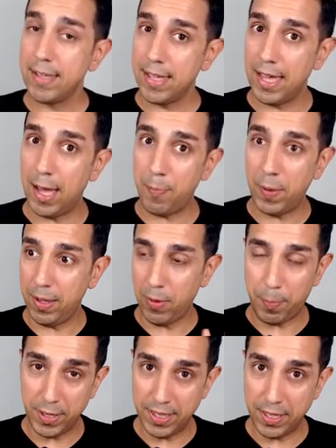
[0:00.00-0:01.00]
Eh,
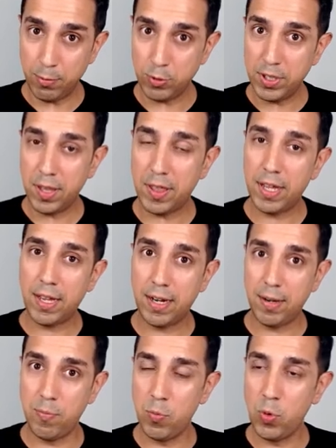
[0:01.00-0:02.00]
aprenderemos a
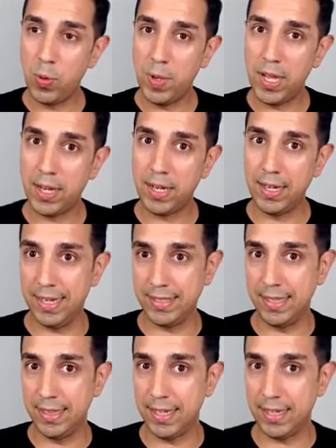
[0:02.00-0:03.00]
utilizar muy bien la
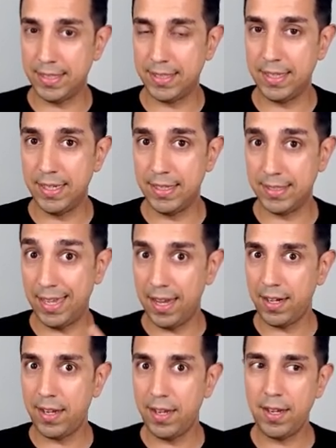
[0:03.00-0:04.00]
sintaxis
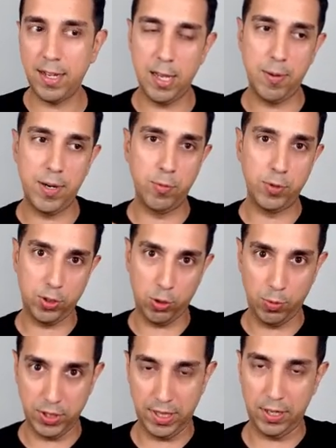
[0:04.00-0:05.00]
Gherkin, que ya veremos que es
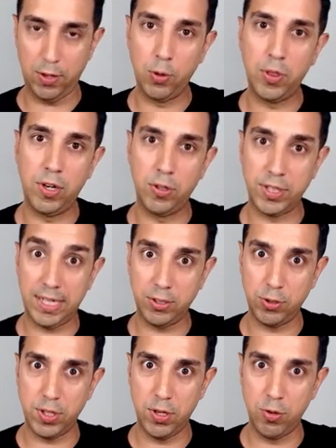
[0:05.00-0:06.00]
cómo se traducen los
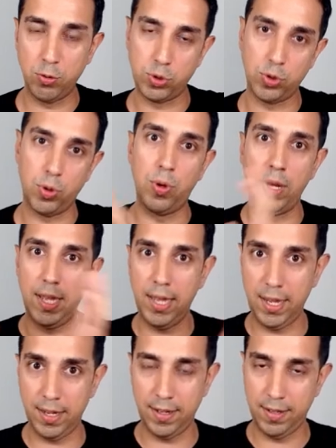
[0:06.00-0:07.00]
casos de uso
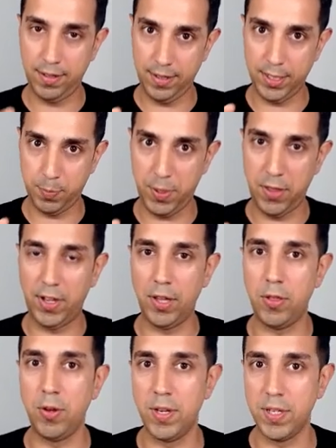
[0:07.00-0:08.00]
en
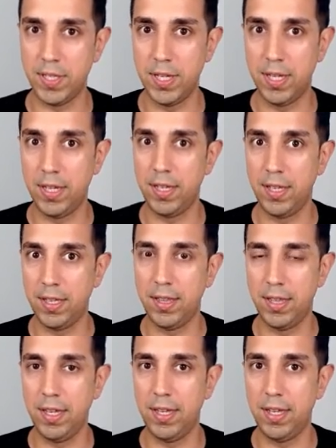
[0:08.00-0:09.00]
especificaciones
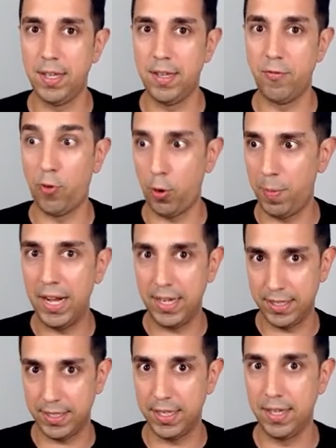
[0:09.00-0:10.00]
de,
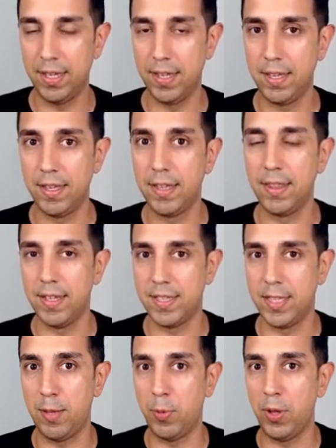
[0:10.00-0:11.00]
formales de, de,
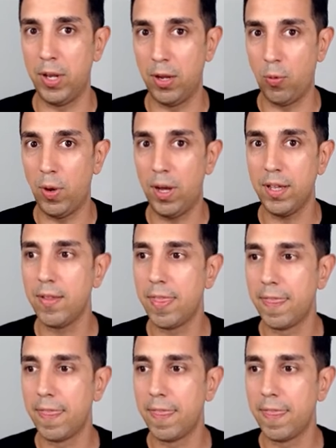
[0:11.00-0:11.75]
este tipo de lenguaje.